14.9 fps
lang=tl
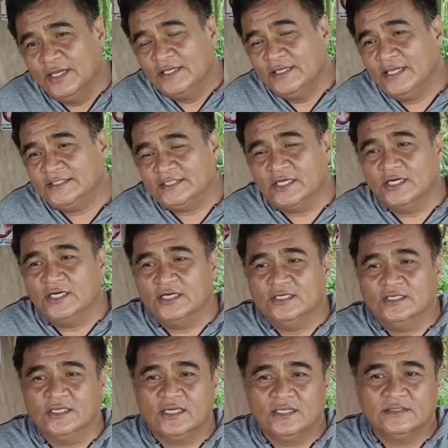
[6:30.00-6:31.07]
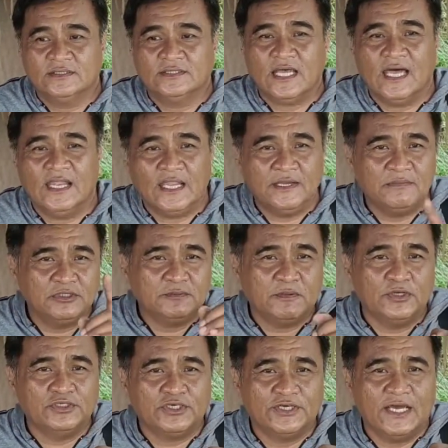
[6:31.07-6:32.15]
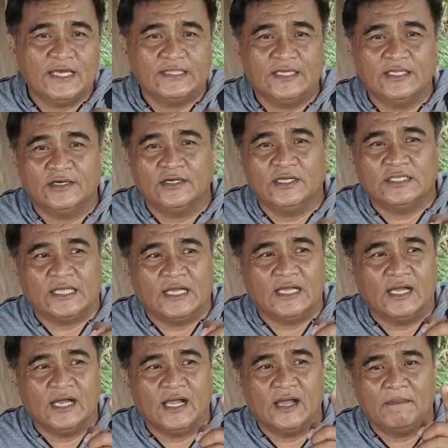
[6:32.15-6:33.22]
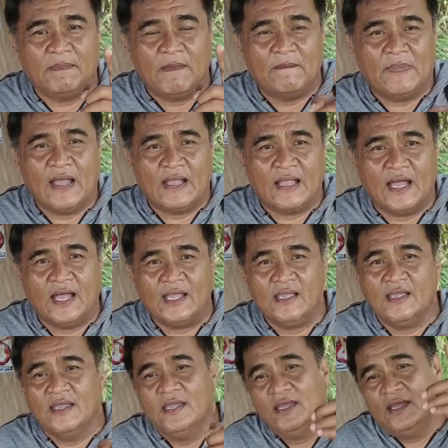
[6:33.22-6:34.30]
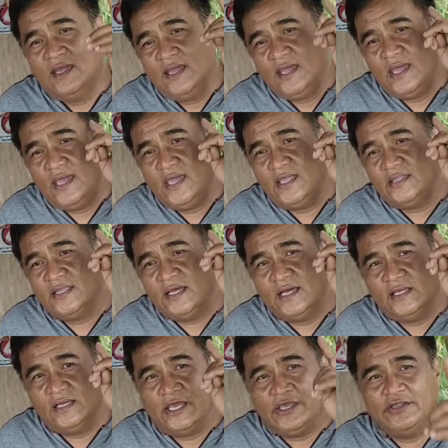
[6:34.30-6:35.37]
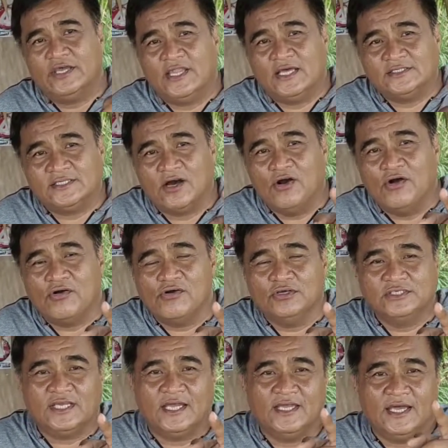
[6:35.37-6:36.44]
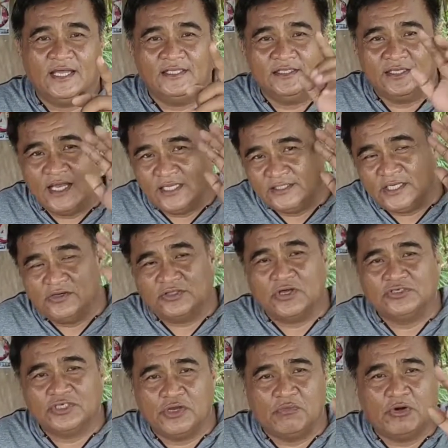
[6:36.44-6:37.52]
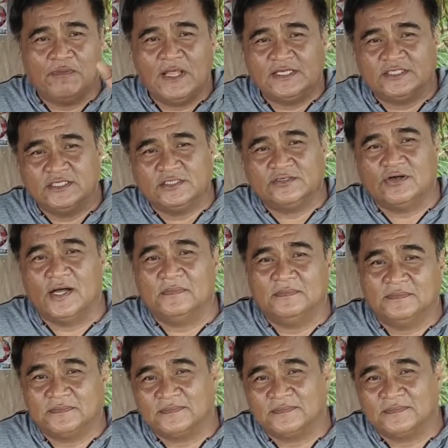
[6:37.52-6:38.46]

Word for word: Yes, oo. Sa anonymous sponsor natin, no, na taga Pampanga. And uh, ngayon ay nasa Hong Kong siya yan. Uh, shout out sa iyo, more blessings to come.